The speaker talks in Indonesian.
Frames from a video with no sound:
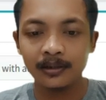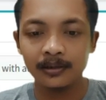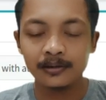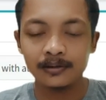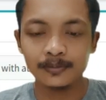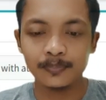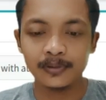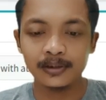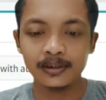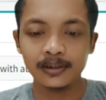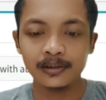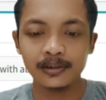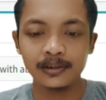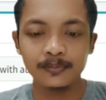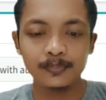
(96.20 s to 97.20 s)
akan seperti
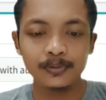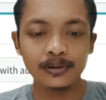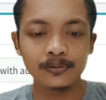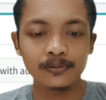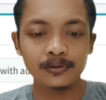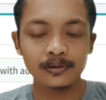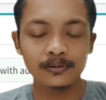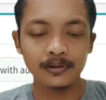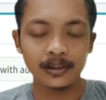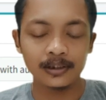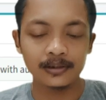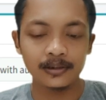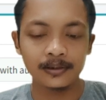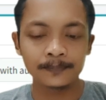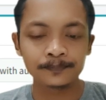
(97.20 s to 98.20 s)
ini biru gitu
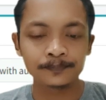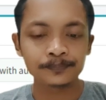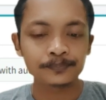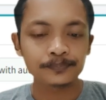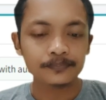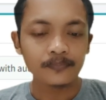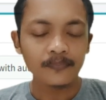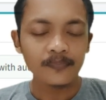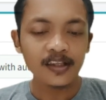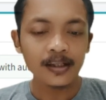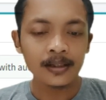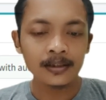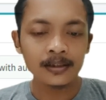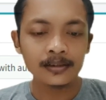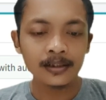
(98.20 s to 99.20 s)
aja.
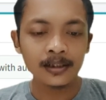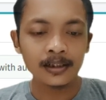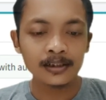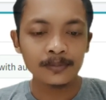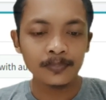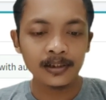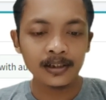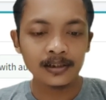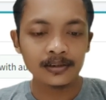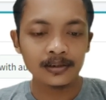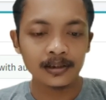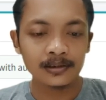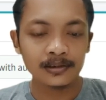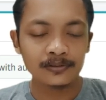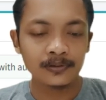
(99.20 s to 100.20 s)
Nanti silahkan dipilih aja
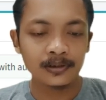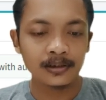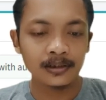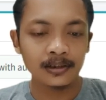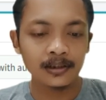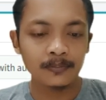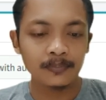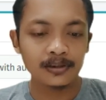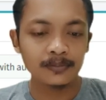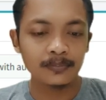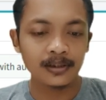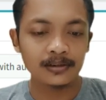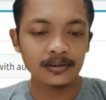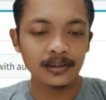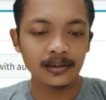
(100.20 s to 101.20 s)
sesuai keinginan
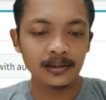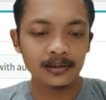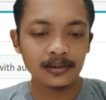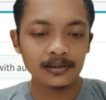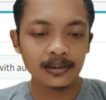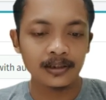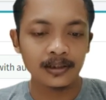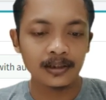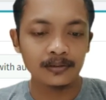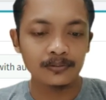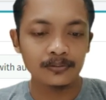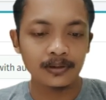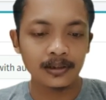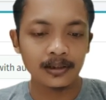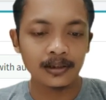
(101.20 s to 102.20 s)
masing-masing. Nanti saya akan
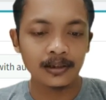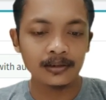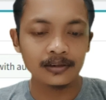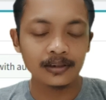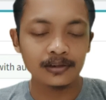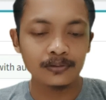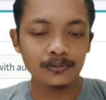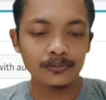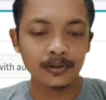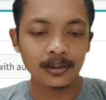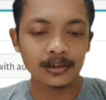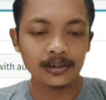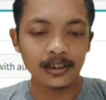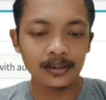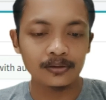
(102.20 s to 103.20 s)
gunakan, saya contohkan
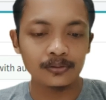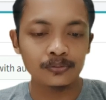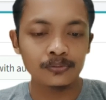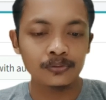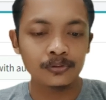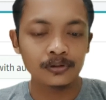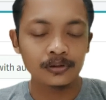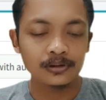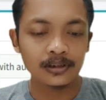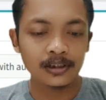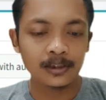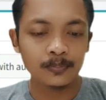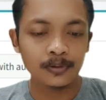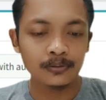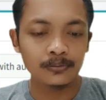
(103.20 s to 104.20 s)
satu
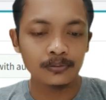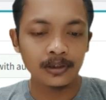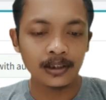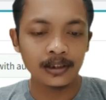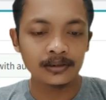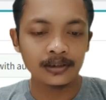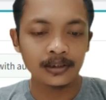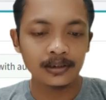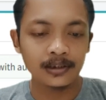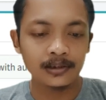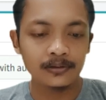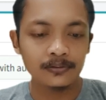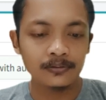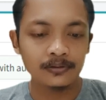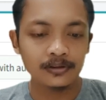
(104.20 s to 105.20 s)
cara penggunaannya
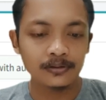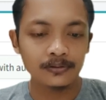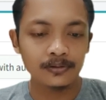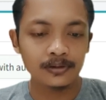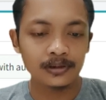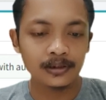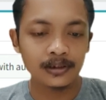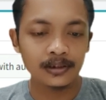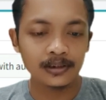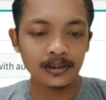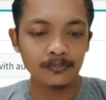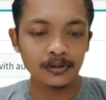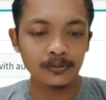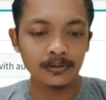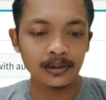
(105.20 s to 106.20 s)
yaitu contoh di sini saya
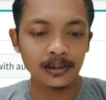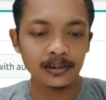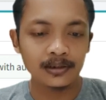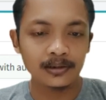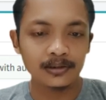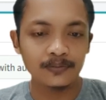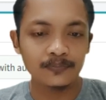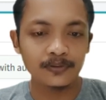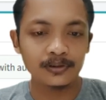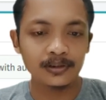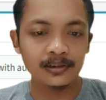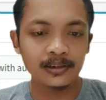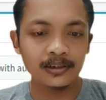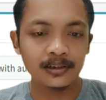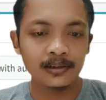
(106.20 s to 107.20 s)
menggunakan yang default
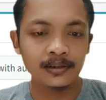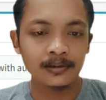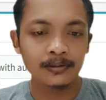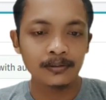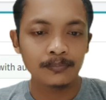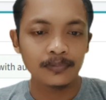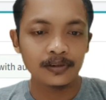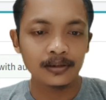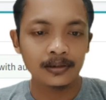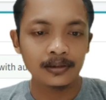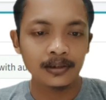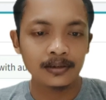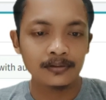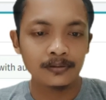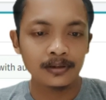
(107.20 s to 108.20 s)
ini ya nanti
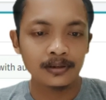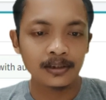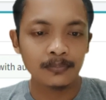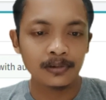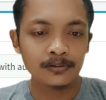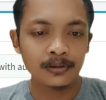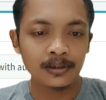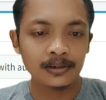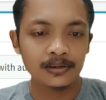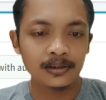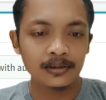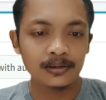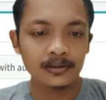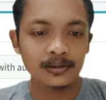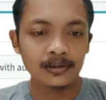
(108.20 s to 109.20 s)
langsung kita masuk aja
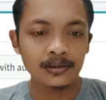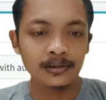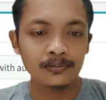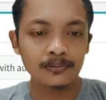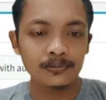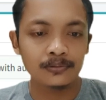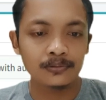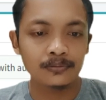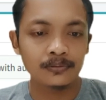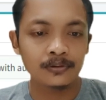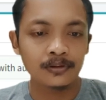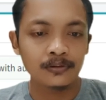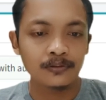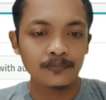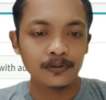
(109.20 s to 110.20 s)
di sini untuk
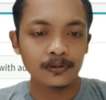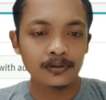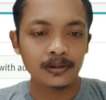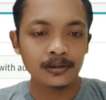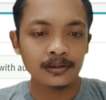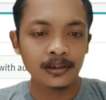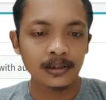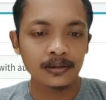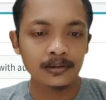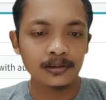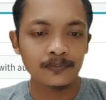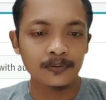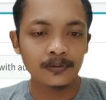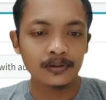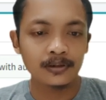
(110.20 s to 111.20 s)
foldernya ada di
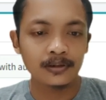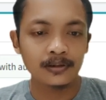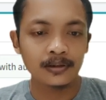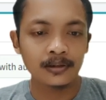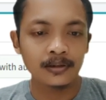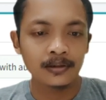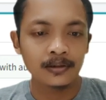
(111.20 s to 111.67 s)
folder